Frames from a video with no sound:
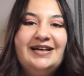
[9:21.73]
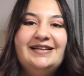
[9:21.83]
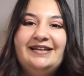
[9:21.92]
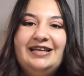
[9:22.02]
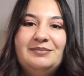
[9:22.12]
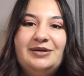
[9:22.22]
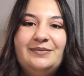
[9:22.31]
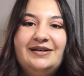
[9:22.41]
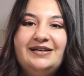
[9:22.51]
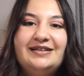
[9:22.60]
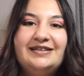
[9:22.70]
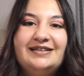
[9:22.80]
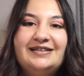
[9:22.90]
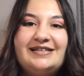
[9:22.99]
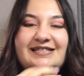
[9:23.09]
Dediğim gibi
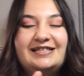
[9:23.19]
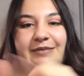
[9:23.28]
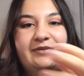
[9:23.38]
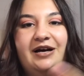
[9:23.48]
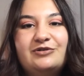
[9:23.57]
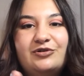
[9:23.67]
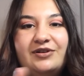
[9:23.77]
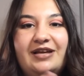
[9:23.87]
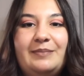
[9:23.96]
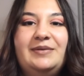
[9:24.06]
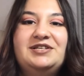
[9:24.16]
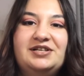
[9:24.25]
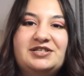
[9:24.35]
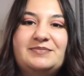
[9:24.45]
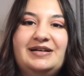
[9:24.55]
e, izleyip daha sonra yapmaya
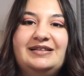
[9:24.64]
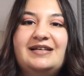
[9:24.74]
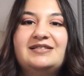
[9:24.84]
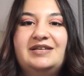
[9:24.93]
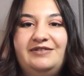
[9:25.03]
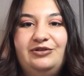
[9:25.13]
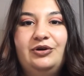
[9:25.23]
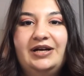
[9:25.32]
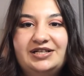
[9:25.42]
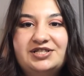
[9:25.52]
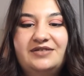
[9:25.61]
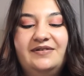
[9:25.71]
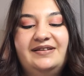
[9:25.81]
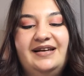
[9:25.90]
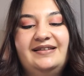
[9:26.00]
çalışmaktansa videoyu açın
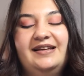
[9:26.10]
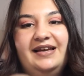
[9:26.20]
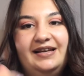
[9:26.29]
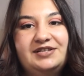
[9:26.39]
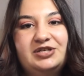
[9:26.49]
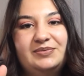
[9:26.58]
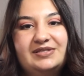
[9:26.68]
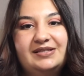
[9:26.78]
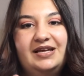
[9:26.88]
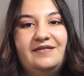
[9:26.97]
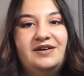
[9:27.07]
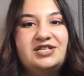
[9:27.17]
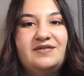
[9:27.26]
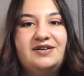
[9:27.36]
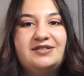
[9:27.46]
ve tek tek her aşamasını yavaş
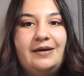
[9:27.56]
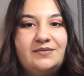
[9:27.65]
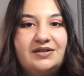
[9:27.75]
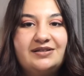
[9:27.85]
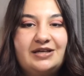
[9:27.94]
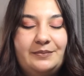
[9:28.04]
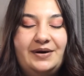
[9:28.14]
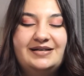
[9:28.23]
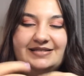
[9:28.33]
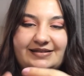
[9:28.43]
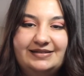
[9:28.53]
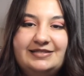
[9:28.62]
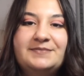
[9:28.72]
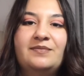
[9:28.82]
yavaş yaptık yaparsanız